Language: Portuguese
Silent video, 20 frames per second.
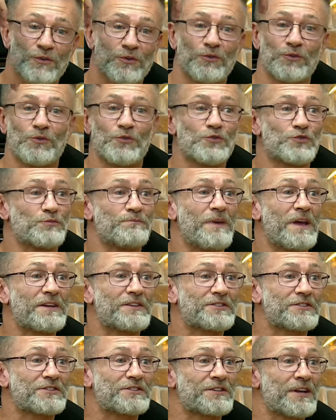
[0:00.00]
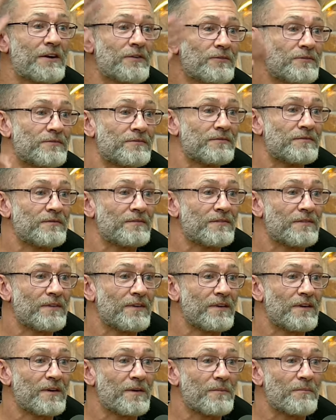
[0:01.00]
no Uzbequistão.
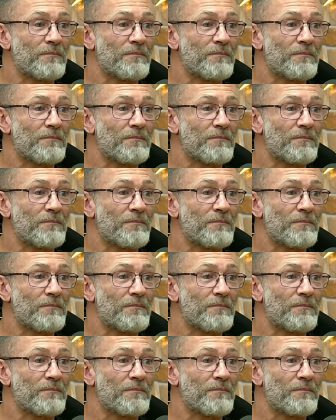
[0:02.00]
Uhum.